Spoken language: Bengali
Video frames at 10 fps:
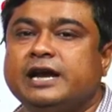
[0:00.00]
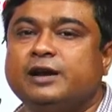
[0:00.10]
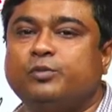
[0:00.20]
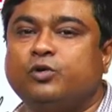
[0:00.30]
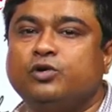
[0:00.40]
রেল
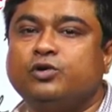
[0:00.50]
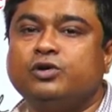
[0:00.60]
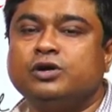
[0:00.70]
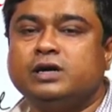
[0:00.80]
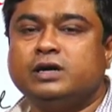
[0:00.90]
বোর্ড
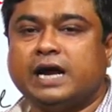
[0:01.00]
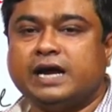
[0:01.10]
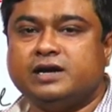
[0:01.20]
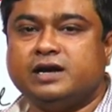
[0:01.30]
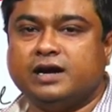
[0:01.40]

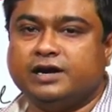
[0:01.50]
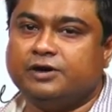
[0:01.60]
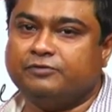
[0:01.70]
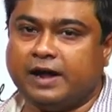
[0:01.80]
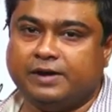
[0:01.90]
নাইনটিন
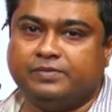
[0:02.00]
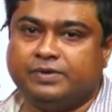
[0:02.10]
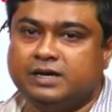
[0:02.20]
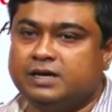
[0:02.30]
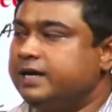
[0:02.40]
হান্ড্রেড ফাইভ
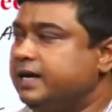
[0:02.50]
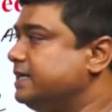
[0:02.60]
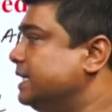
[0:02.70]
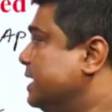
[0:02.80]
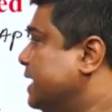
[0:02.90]
ঠিক
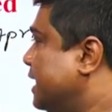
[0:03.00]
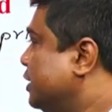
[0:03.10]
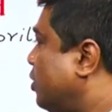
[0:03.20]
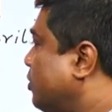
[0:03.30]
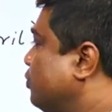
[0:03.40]
আছে এই
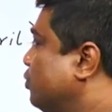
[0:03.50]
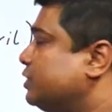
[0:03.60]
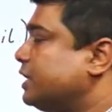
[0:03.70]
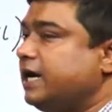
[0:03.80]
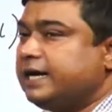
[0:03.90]
সবগুলো
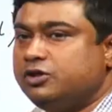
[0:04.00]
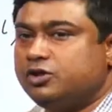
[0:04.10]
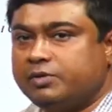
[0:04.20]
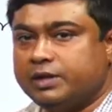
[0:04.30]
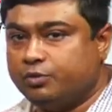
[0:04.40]
সাল
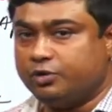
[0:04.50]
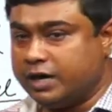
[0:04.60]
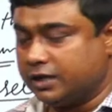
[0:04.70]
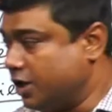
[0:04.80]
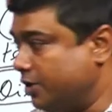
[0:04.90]
কিন্তু আমাদের মনে
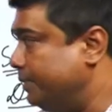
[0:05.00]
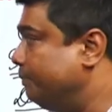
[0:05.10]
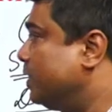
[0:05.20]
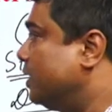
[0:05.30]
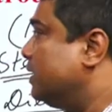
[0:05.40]
রাখতে হবে
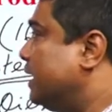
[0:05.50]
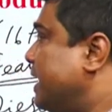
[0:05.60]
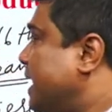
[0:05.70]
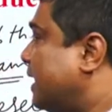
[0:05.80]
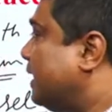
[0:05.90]

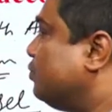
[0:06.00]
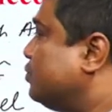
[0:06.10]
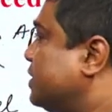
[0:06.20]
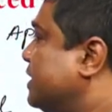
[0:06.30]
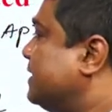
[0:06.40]
তাহলে এই একটা
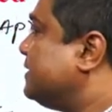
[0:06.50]
কোশ্চেনের